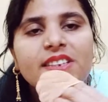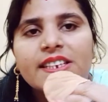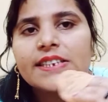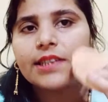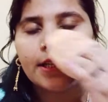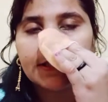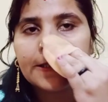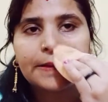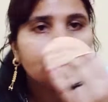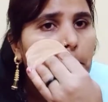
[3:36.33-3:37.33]
इस तरह
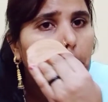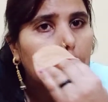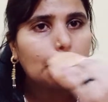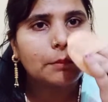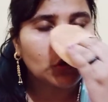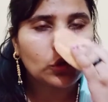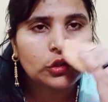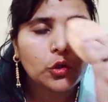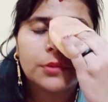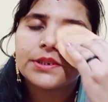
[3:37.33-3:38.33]
से बिल्कुल
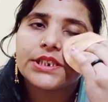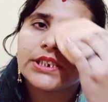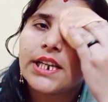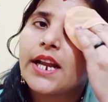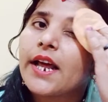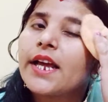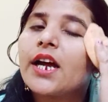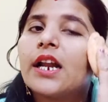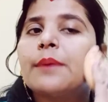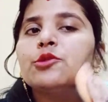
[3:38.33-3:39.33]
धूल मिट्टी ना रहे
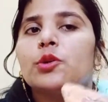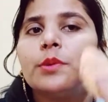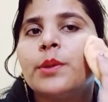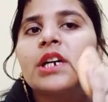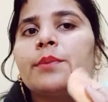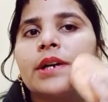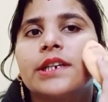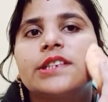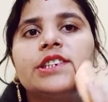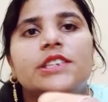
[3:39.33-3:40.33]
और आप जो भी मेकअप अगर
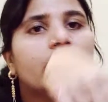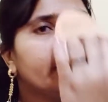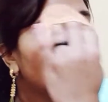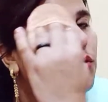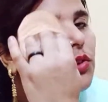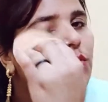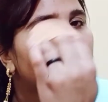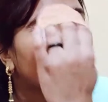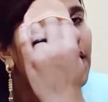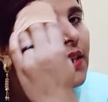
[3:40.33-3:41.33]
किए भी हो तो वो
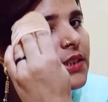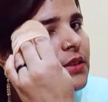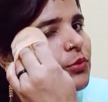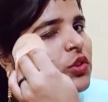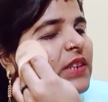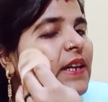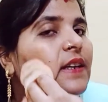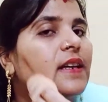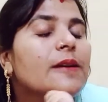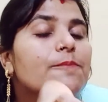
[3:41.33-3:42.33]
सारे ख़त्म हो
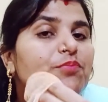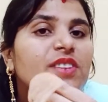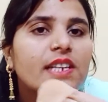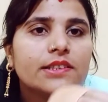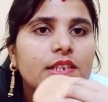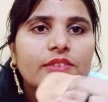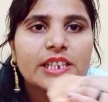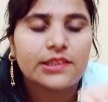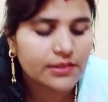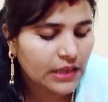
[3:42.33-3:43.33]
जाएंगे इसकी
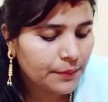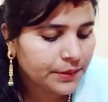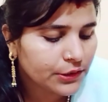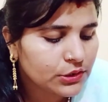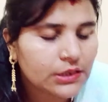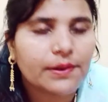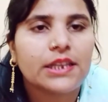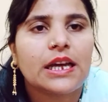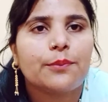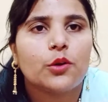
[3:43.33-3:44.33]
मदद से साफ करें उसके बाद
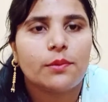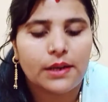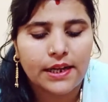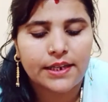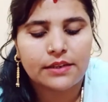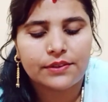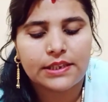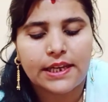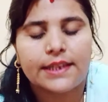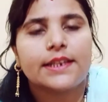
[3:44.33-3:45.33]
आपको हम लगाना
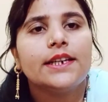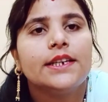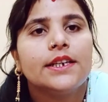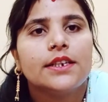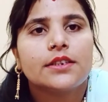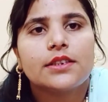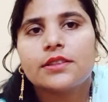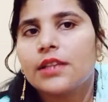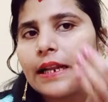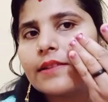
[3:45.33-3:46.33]
बताएंगे कि इस
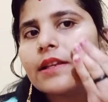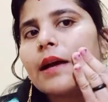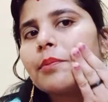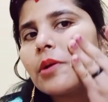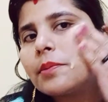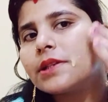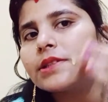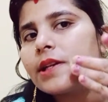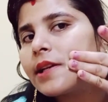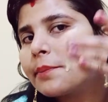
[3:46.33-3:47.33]
तरह से आपको अपने
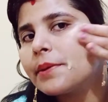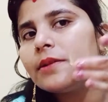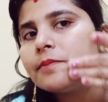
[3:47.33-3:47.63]
चेहरे पर